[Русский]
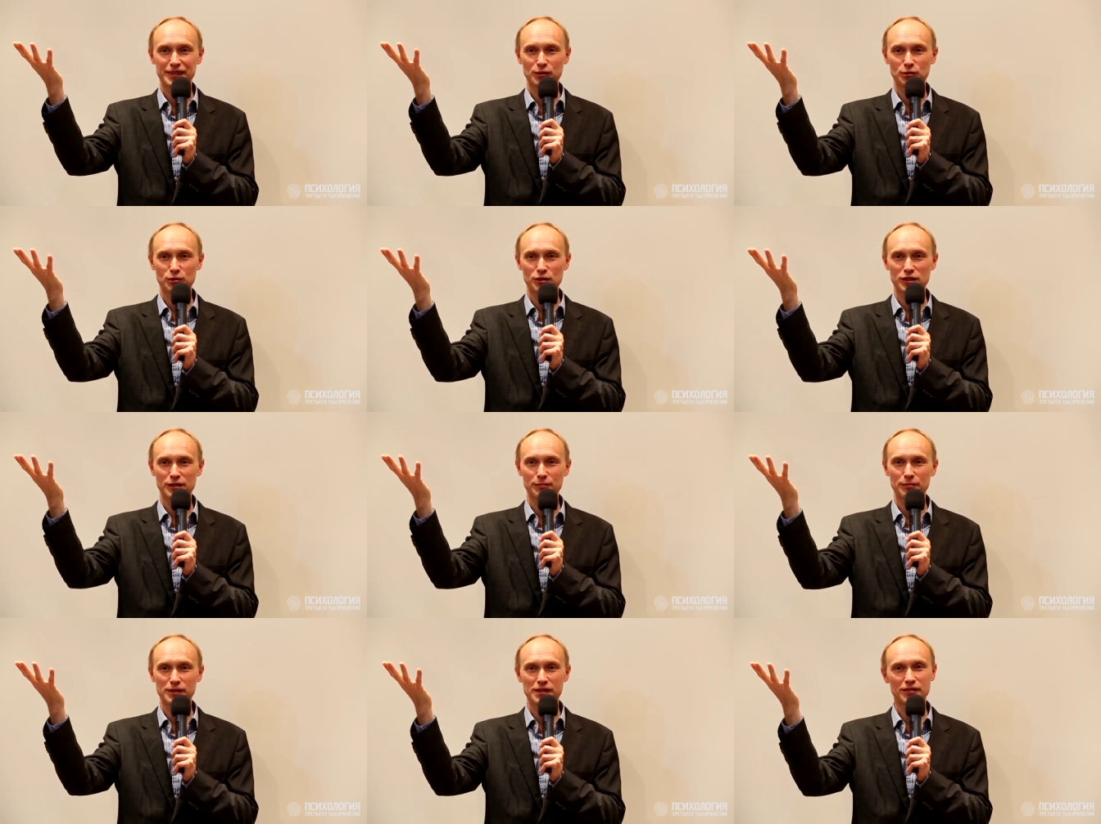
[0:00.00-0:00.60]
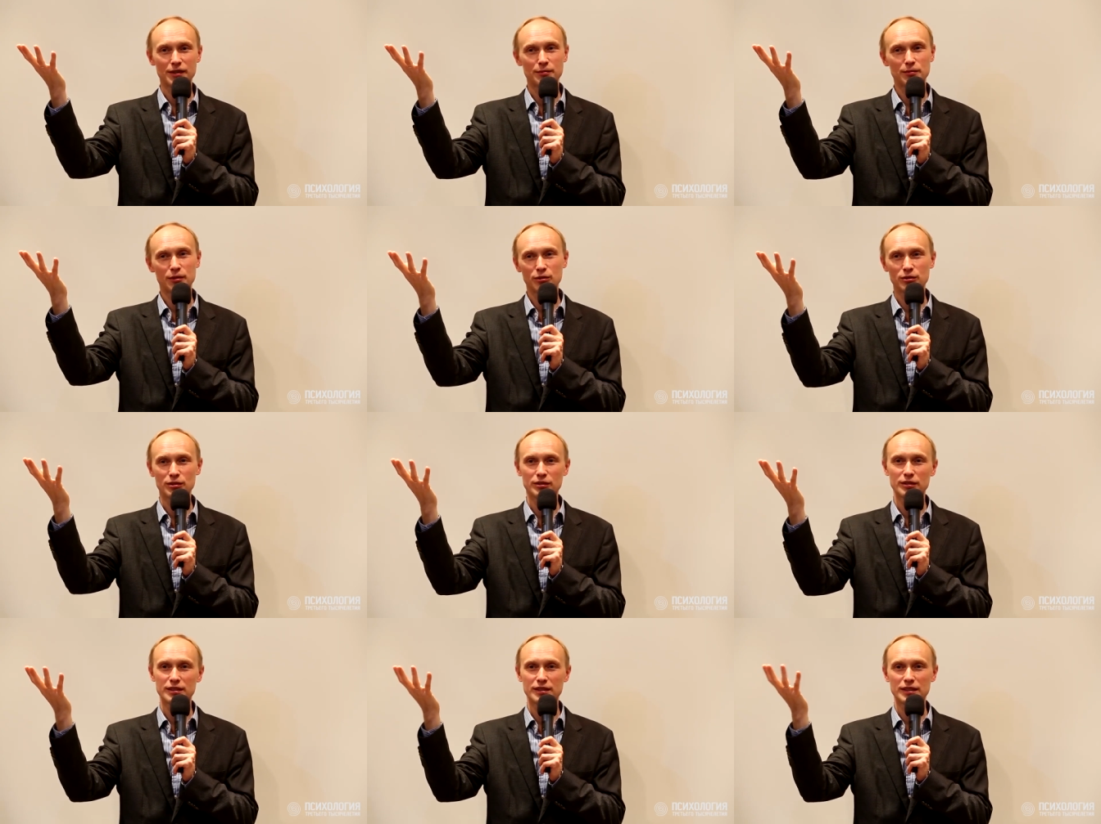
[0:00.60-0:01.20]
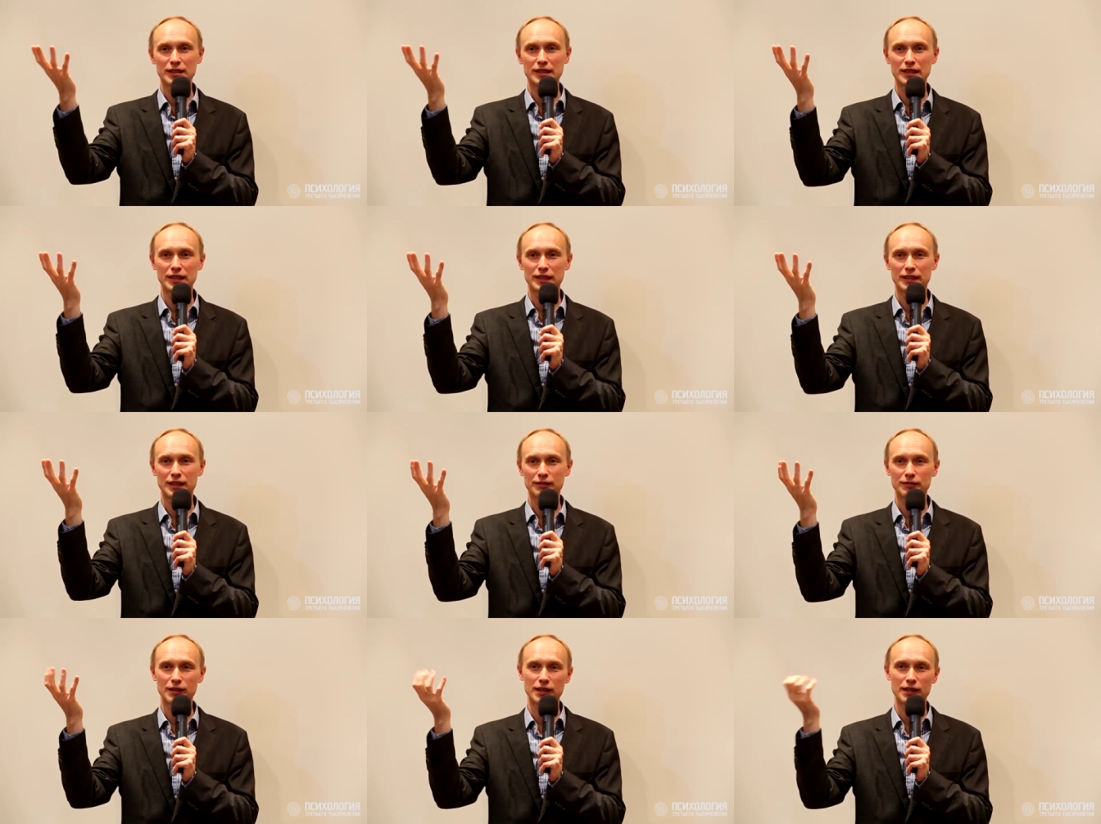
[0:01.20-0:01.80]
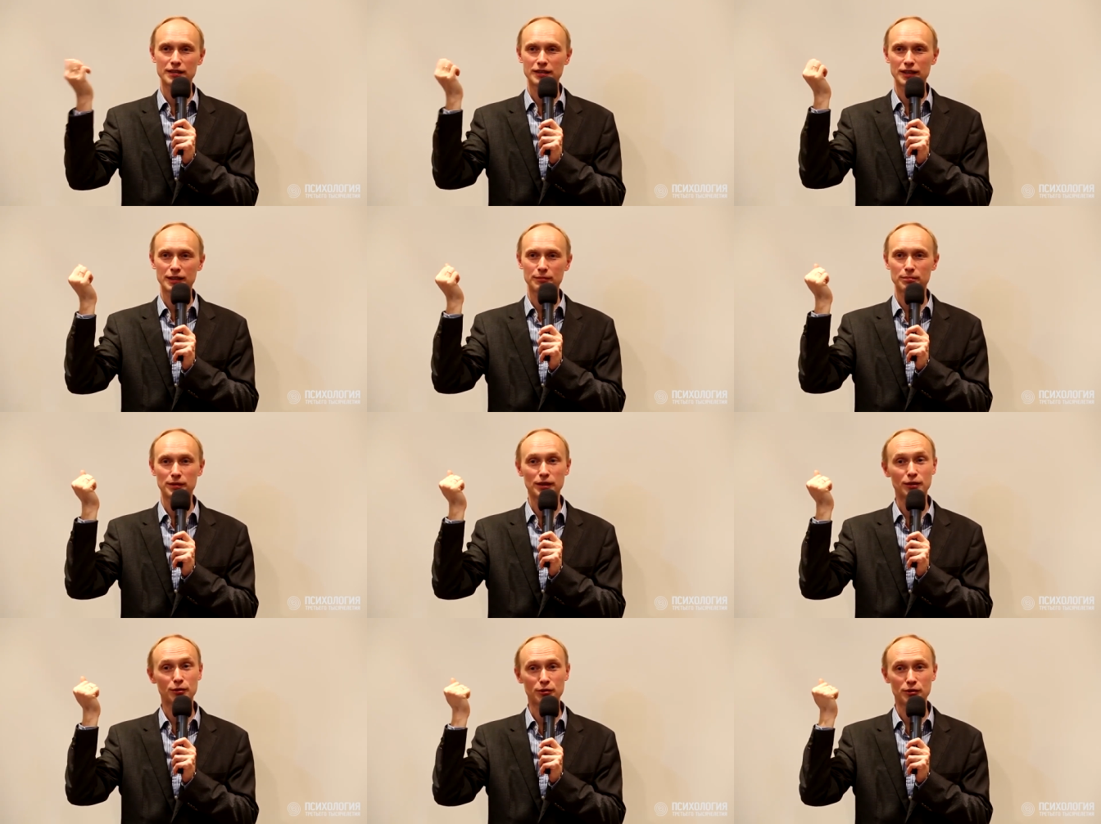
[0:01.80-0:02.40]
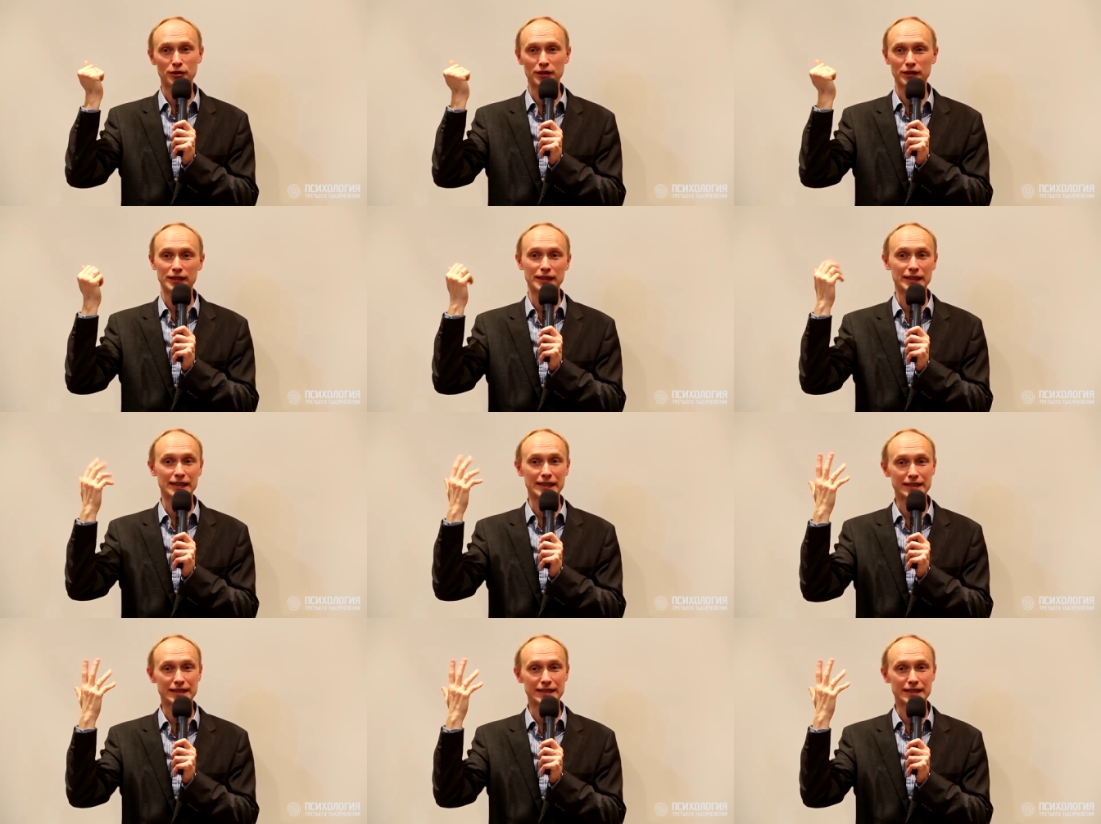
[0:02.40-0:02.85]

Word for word: Слушайте, мы с вами очень сильно оторвались от природы,